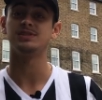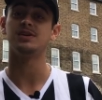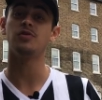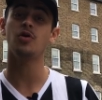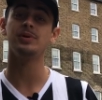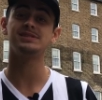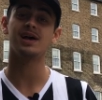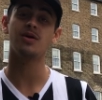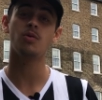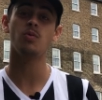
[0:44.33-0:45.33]
já vou
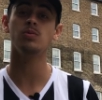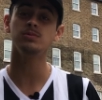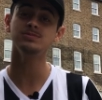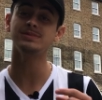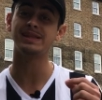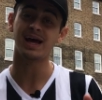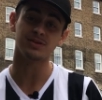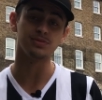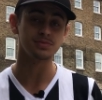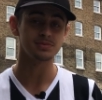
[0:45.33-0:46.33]
começar com um
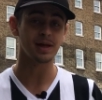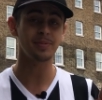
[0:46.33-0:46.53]
dado. Tá